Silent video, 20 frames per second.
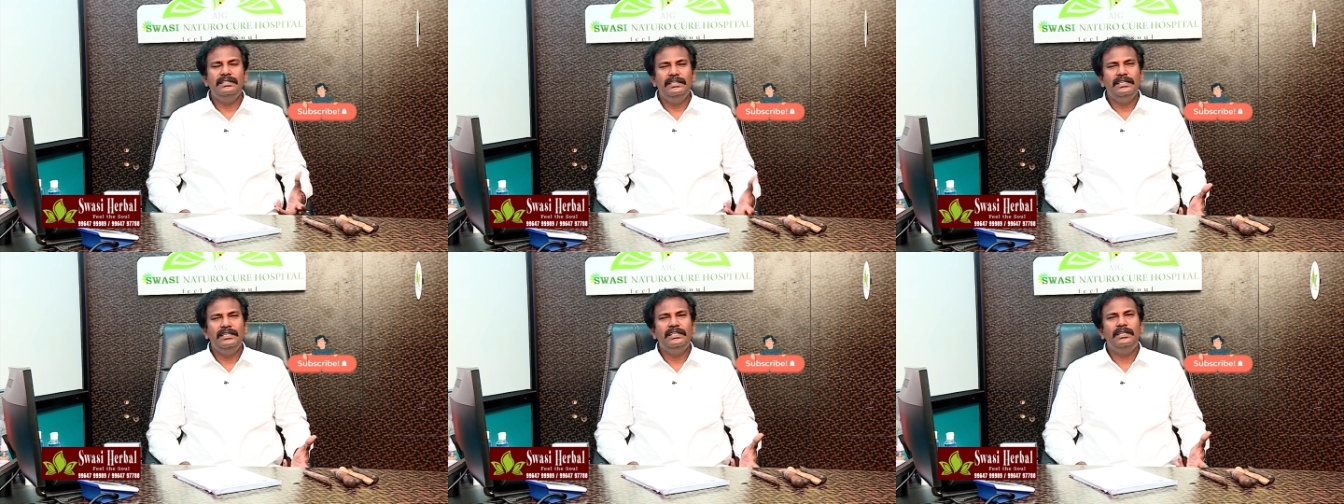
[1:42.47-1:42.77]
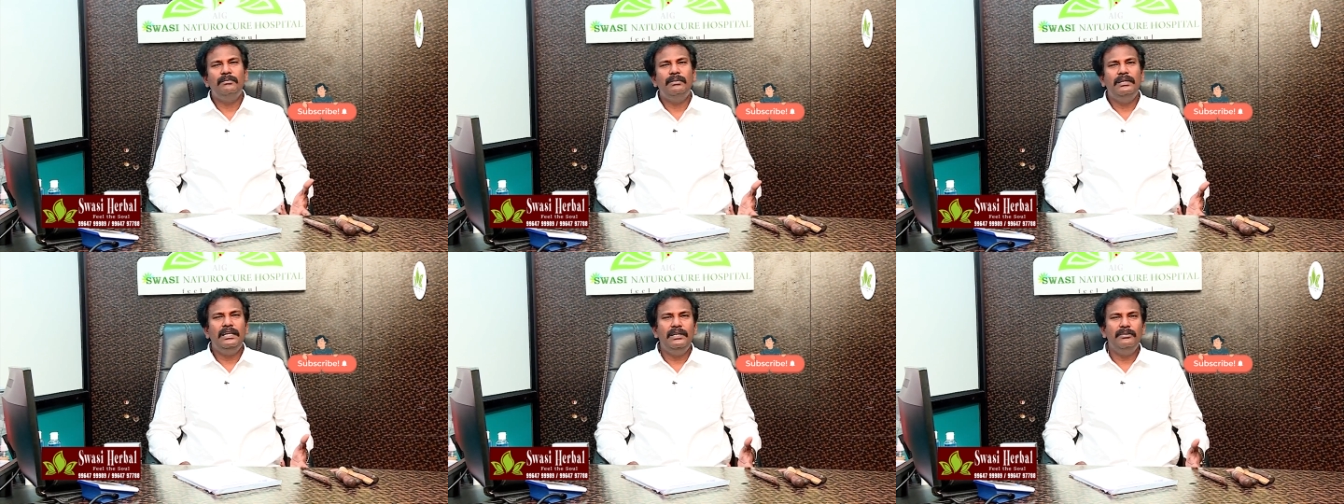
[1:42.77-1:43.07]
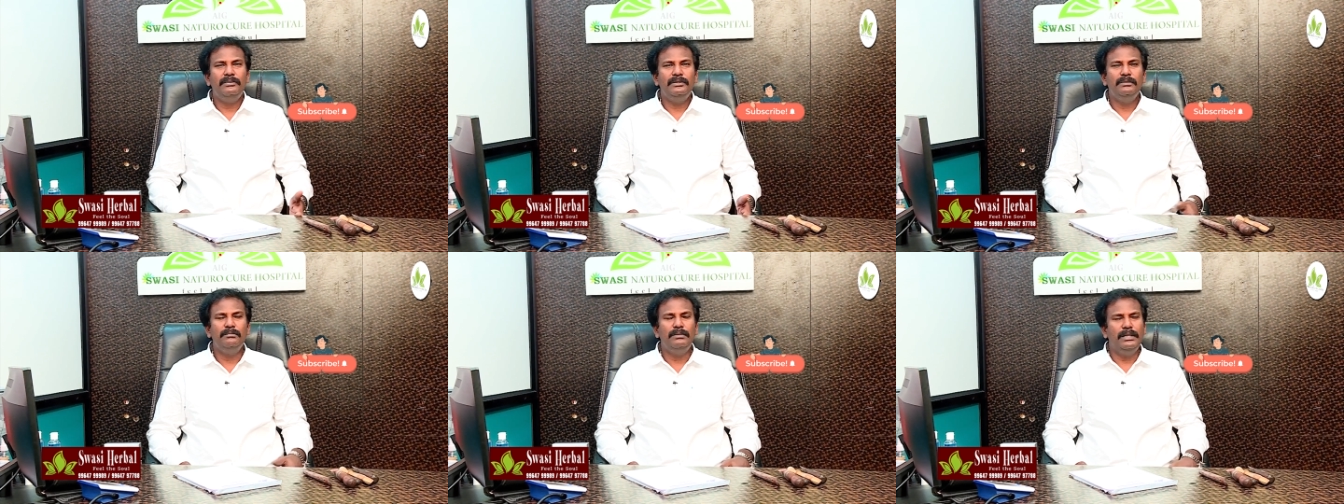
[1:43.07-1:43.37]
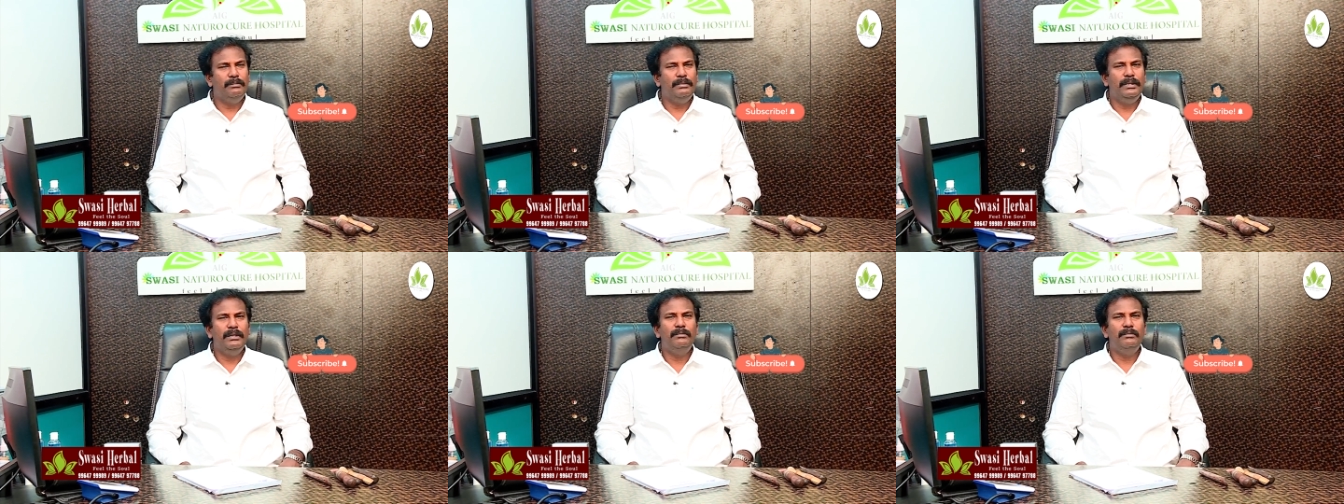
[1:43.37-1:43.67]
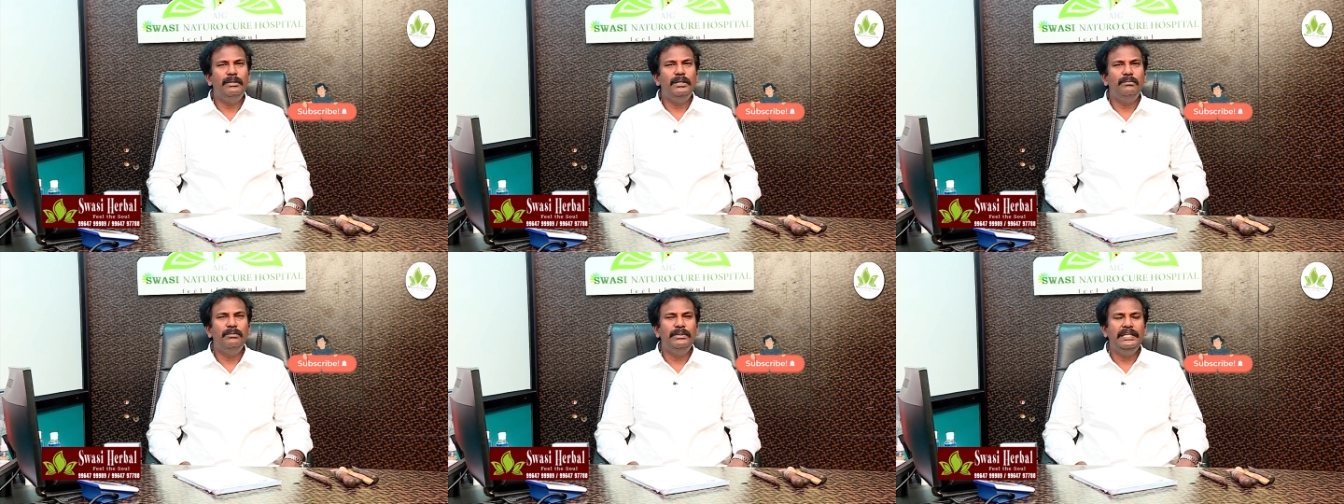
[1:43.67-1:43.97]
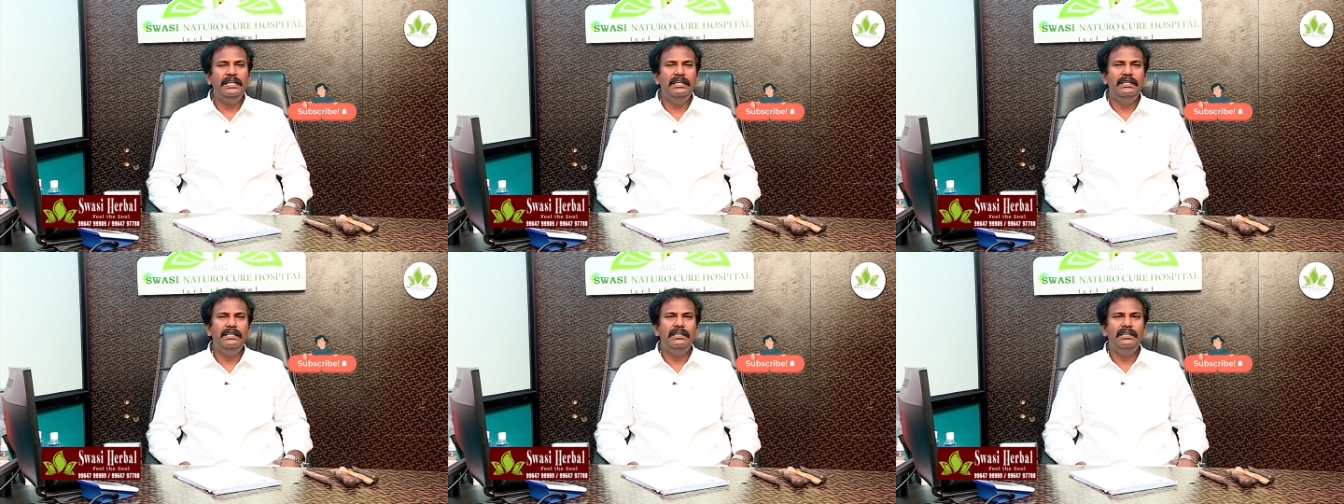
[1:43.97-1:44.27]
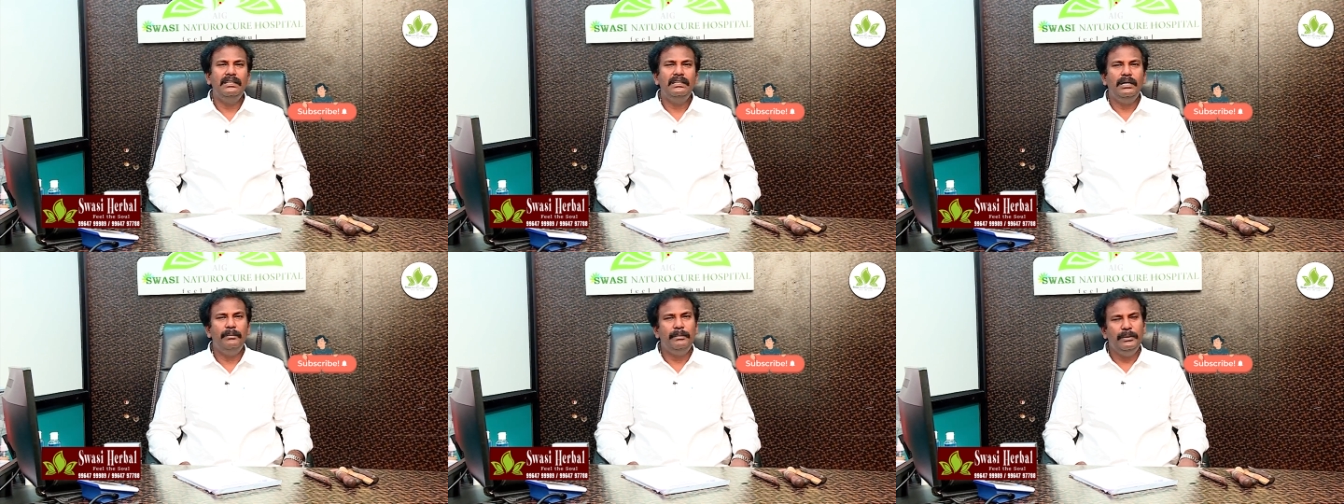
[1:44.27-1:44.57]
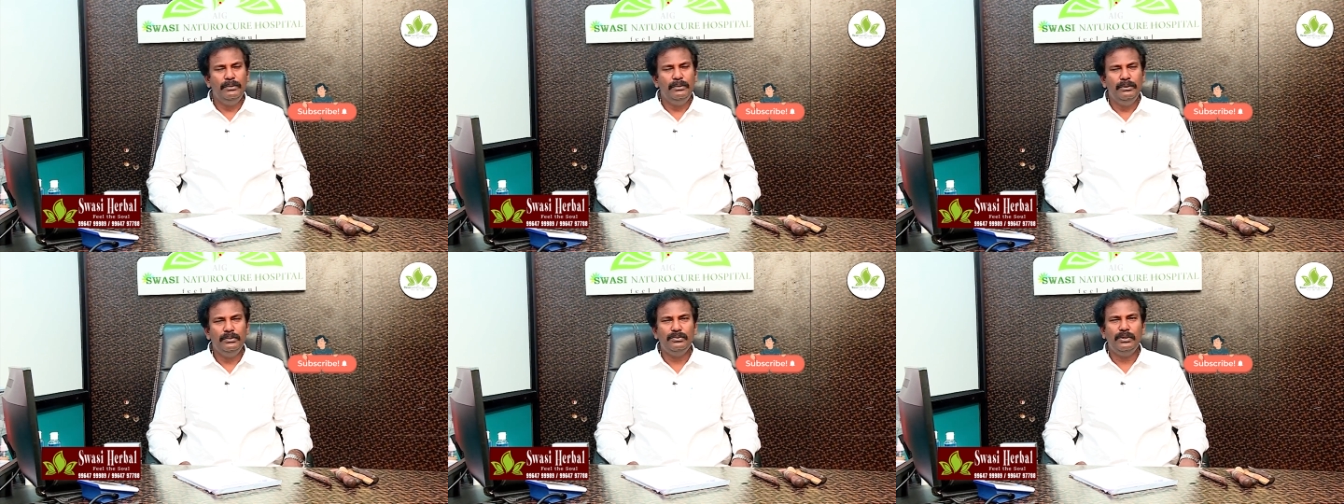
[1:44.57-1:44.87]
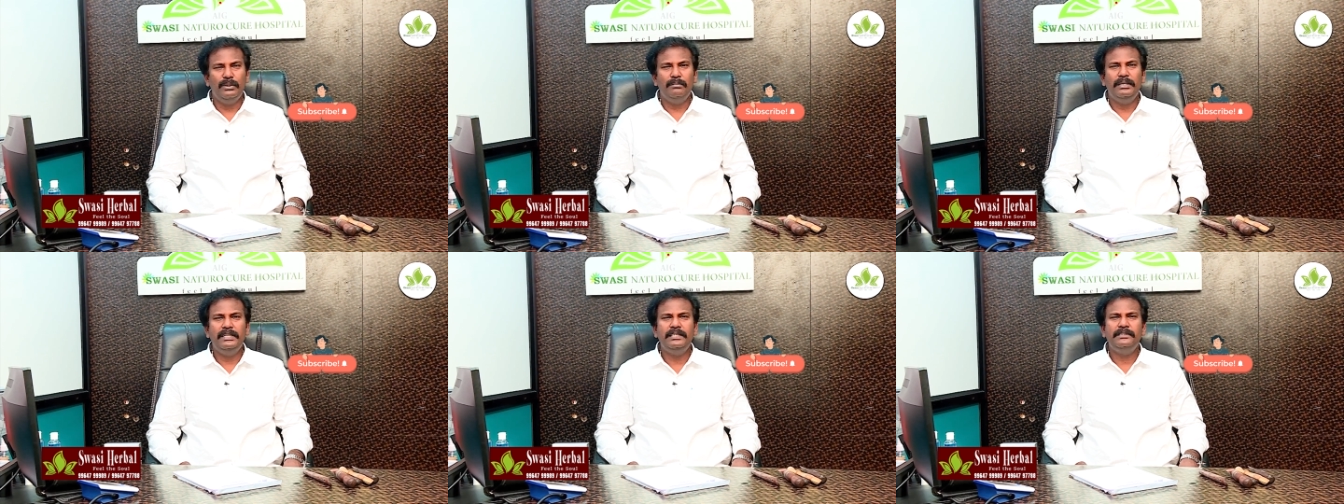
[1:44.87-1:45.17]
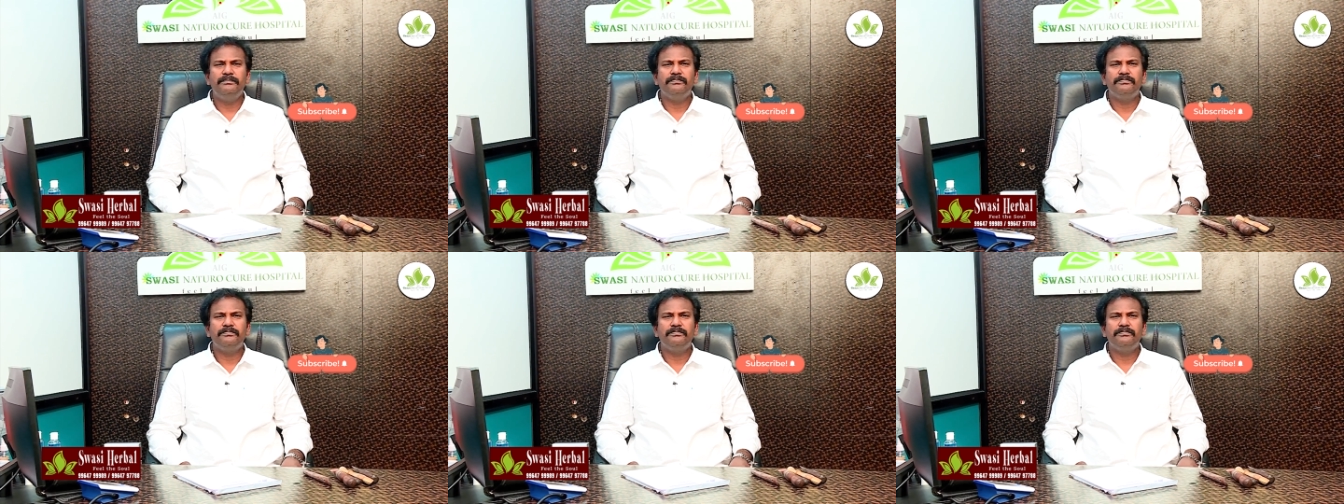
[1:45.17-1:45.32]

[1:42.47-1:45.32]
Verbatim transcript: ஏன் நம்மளால் வந்து மனப்பாடம் பண்ண முடியல அப்படின்னு சொல்லி சொன்னோம்னா